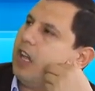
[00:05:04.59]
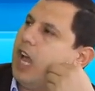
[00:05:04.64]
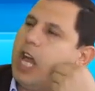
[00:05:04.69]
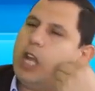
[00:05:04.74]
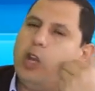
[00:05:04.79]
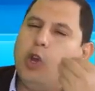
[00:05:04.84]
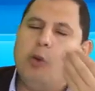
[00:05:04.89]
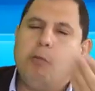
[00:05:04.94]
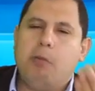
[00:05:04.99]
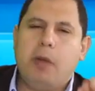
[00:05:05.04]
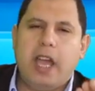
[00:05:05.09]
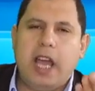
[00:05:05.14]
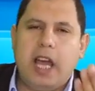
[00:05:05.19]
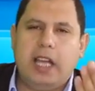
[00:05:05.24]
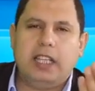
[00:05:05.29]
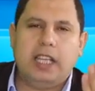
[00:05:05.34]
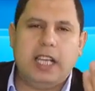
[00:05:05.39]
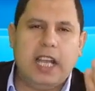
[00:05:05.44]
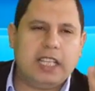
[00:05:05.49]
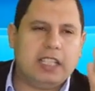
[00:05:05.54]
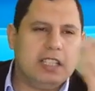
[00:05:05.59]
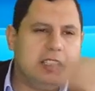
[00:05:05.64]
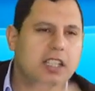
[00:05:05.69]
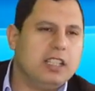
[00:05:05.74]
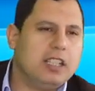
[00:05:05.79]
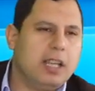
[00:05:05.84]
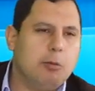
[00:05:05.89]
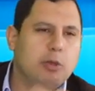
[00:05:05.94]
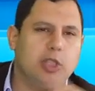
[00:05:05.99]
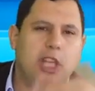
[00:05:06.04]
هل هم يعني اللي
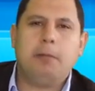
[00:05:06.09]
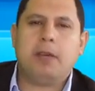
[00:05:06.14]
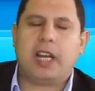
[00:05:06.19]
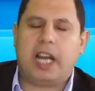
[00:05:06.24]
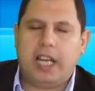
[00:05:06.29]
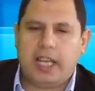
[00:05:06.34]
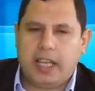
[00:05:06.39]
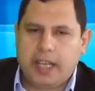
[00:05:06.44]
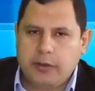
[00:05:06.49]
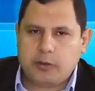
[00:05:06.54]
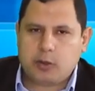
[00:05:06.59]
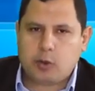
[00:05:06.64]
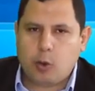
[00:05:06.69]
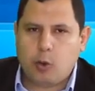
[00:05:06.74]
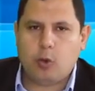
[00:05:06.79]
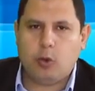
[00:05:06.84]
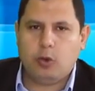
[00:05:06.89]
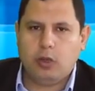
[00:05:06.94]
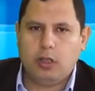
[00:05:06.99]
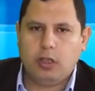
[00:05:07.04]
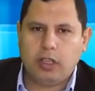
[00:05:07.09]
هيتقتل ده متامر على نفسه